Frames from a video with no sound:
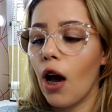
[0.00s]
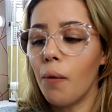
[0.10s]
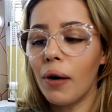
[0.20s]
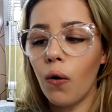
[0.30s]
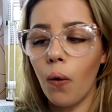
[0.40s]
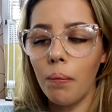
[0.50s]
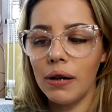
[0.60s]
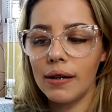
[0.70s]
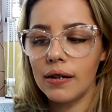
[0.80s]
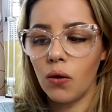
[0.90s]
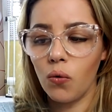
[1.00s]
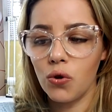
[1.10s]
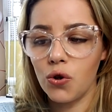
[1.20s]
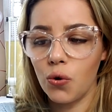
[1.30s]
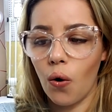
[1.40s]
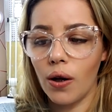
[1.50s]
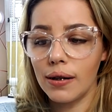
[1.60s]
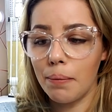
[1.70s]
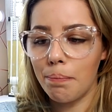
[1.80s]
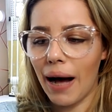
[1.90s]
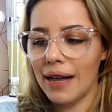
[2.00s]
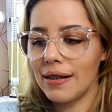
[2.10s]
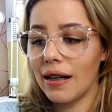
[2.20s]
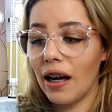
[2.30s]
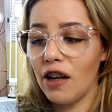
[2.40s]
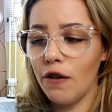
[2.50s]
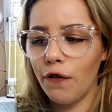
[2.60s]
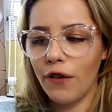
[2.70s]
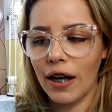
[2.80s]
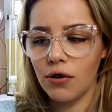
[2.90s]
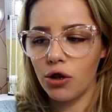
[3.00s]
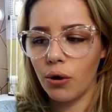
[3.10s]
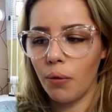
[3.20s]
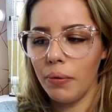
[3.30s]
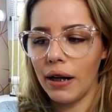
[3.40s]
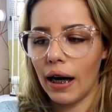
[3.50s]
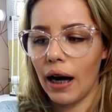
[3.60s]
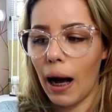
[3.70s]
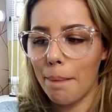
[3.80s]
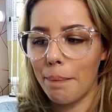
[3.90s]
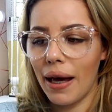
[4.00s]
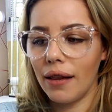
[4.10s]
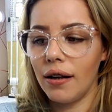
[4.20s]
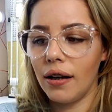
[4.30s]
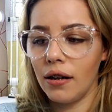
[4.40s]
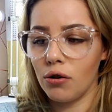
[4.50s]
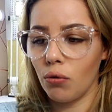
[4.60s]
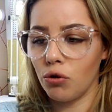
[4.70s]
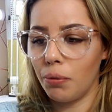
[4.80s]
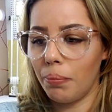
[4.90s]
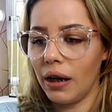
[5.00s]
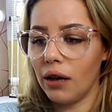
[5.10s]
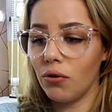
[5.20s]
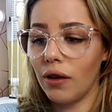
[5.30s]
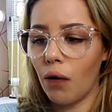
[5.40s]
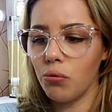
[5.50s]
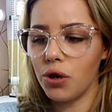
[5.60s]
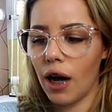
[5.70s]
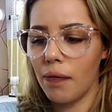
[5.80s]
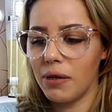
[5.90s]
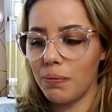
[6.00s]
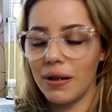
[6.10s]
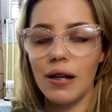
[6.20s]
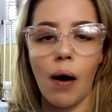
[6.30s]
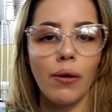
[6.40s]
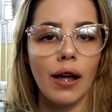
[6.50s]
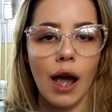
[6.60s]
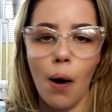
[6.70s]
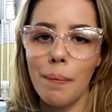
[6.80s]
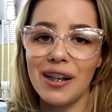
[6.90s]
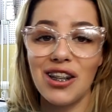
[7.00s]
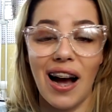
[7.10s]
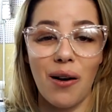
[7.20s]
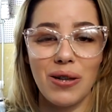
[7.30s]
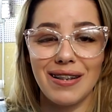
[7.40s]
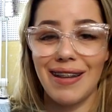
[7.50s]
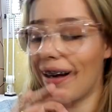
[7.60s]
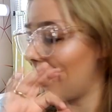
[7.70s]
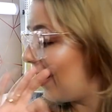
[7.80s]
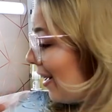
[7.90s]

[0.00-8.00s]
É uma combinação luxuosa, básica e fácil de combinar. A pedra em tom de preto dá um charme especial e realmente a coisa tá...